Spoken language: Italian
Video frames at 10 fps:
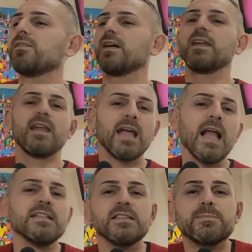a fare i
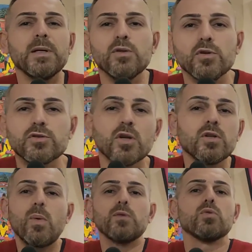regali, si spendono i
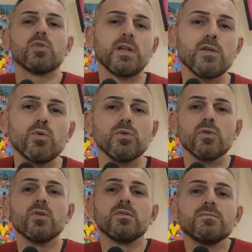soldi, qua è tutto
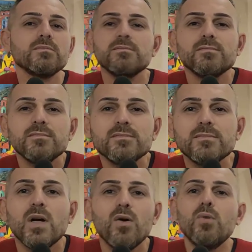gratuito.
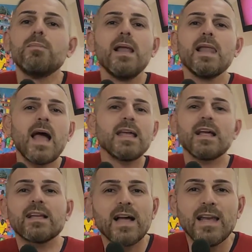Un bel
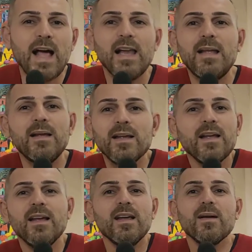like al canale
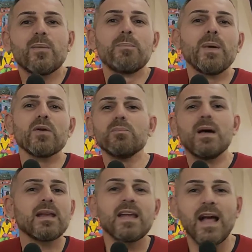per un
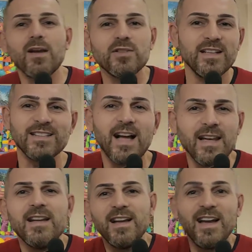bel regalo di Natale.